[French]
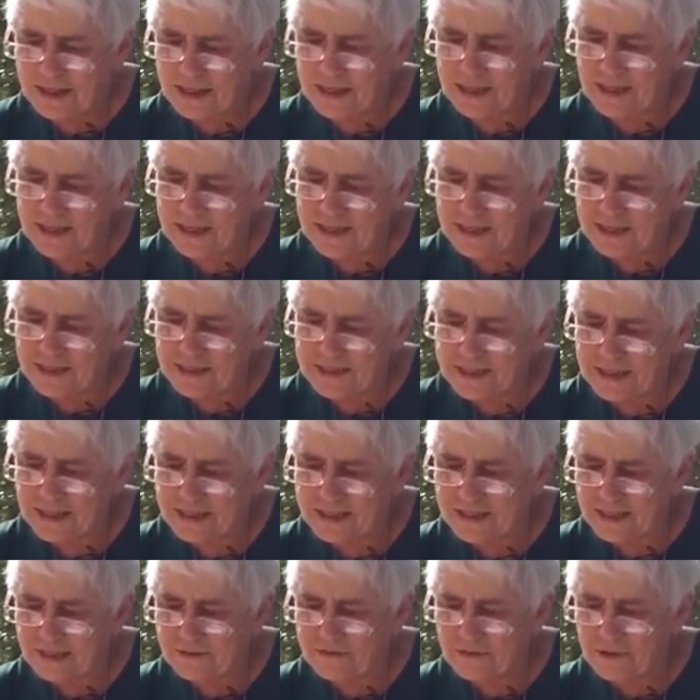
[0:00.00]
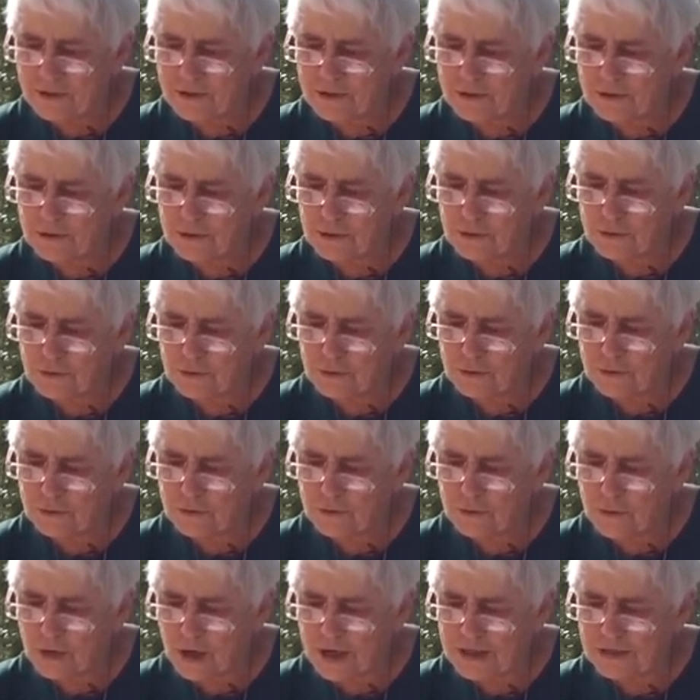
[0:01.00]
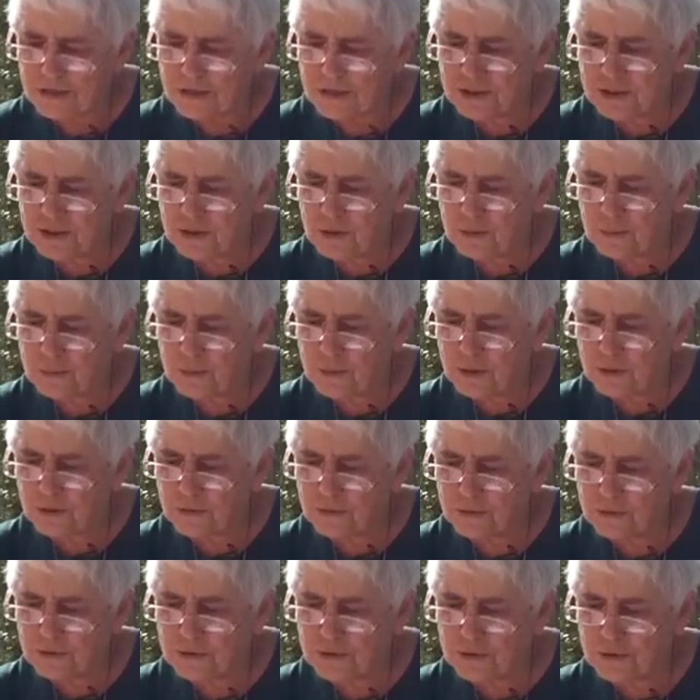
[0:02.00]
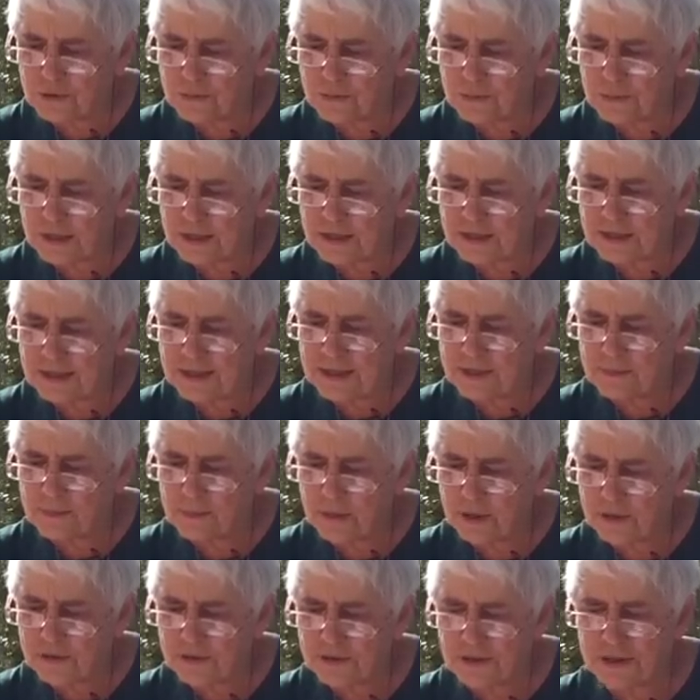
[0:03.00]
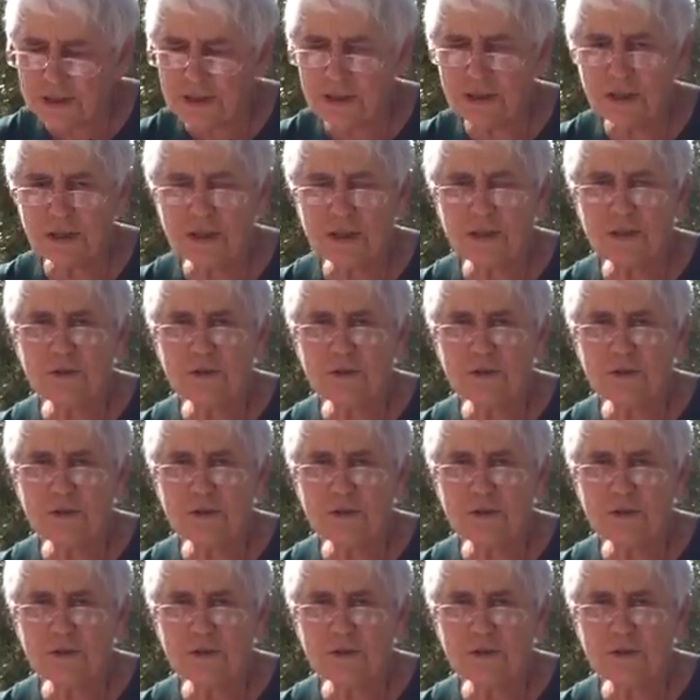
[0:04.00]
Et cet aveugle se trouve assis au bord du chemin, il mendie.